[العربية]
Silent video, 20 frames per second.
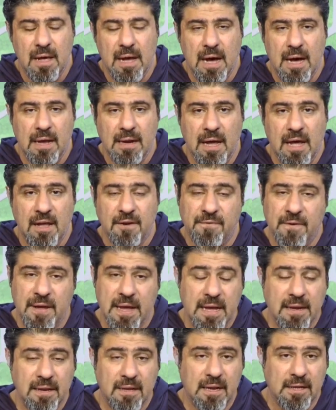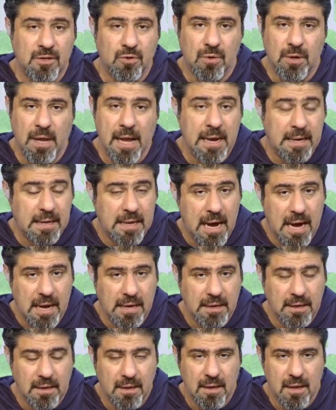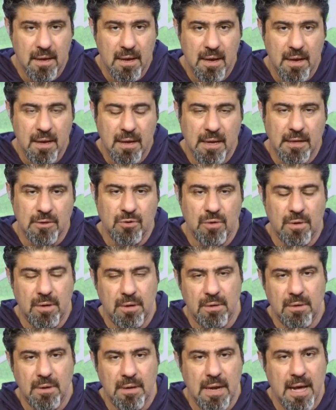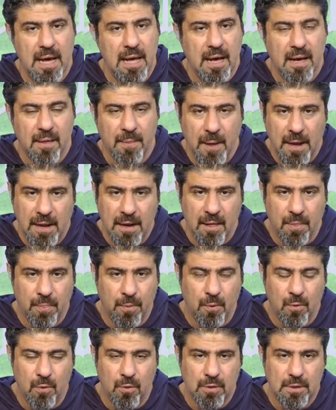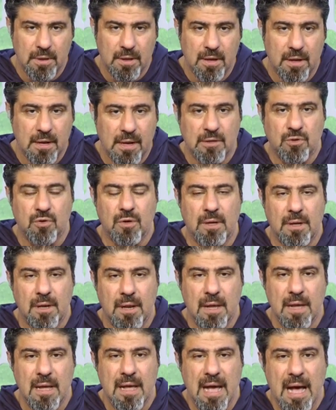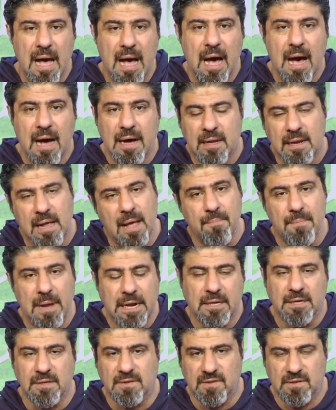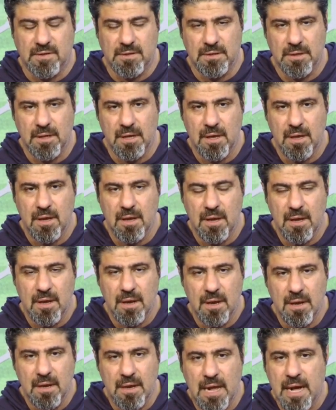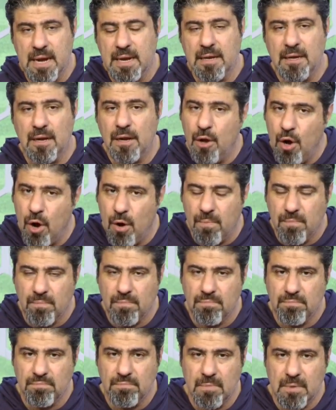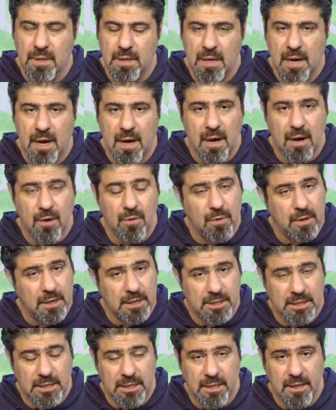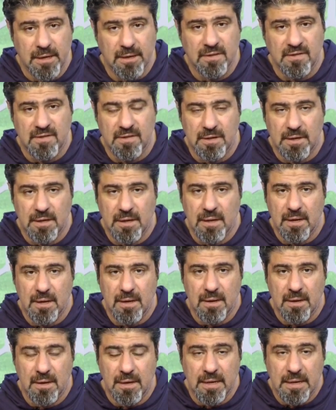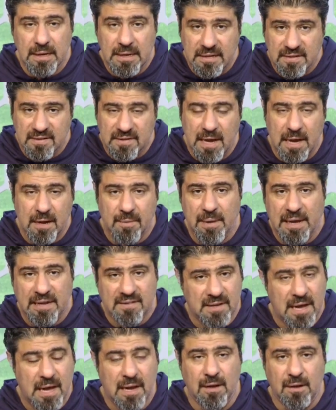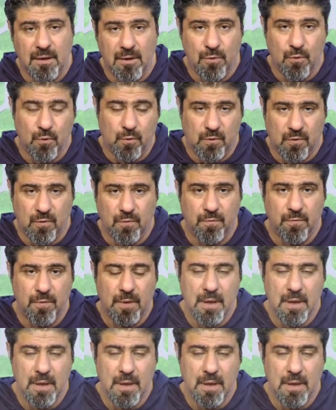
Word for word: انا اعرفه يعني رجل حقاني، رجل لا يخضع الى الضغوط، رجل اخر هم الكرسي. لكن اليوم يا اخوي رشيد العنزي اللي صار مع صالح اليوسف